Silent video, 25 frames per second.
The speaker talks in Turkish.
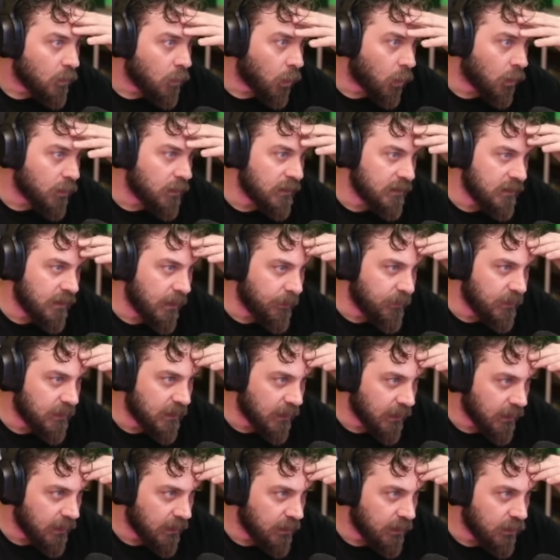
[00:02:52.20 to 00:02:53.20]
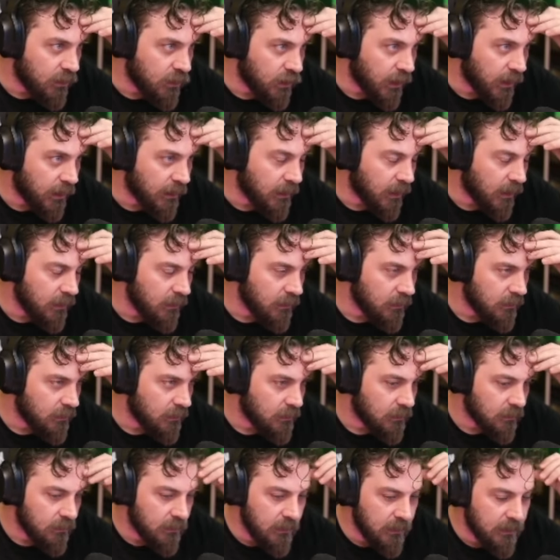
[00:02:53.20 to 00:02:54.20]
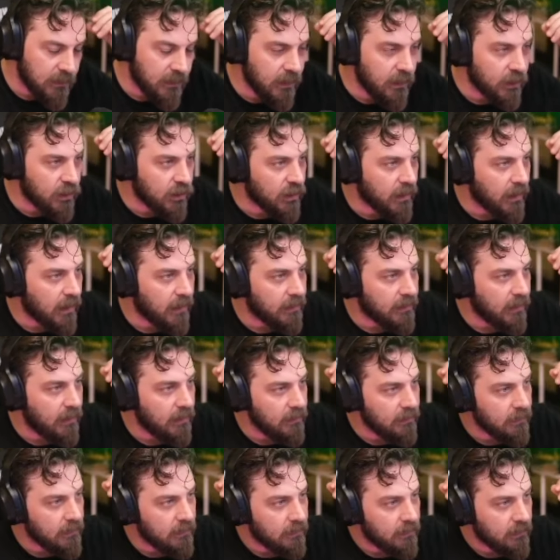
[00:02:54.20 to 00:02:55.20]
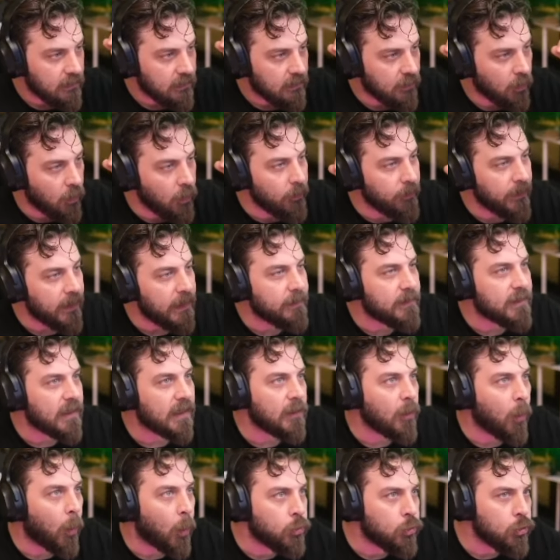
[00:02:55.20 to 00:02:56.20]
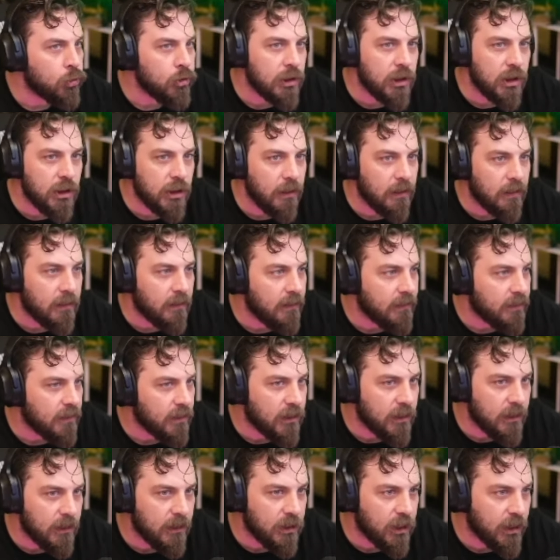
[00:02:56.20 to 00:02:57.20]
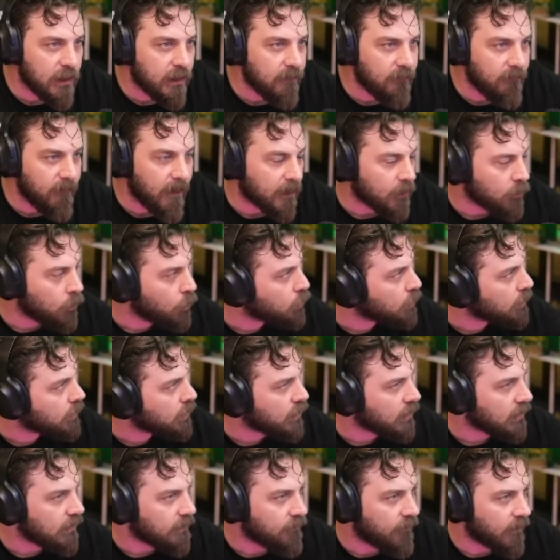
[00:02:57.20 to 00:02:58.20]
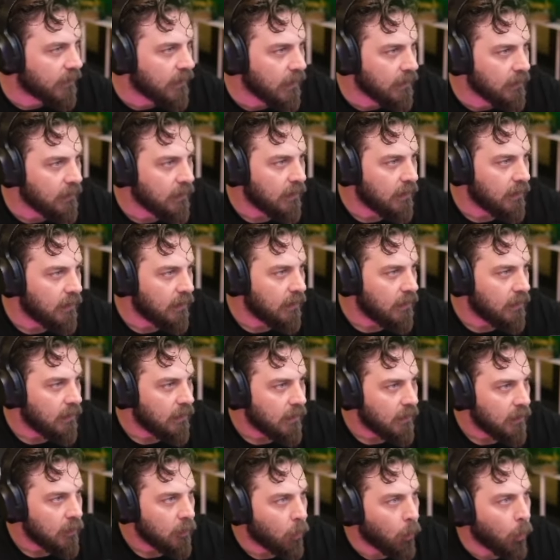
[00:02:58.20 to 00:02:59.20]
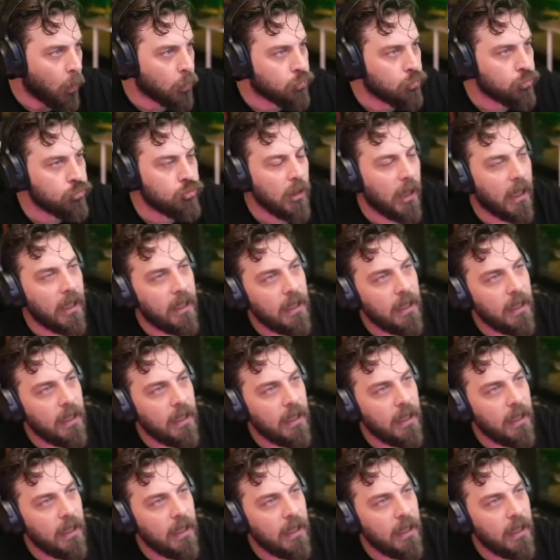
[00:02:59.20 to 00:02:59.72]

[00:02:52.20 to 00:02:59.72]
Cordyceps de şeyden, izleyicilerden. Oğlum benim zaten 30 kişilik, 40 kişilik chatim vardı, 100 kişilik falan. 30'u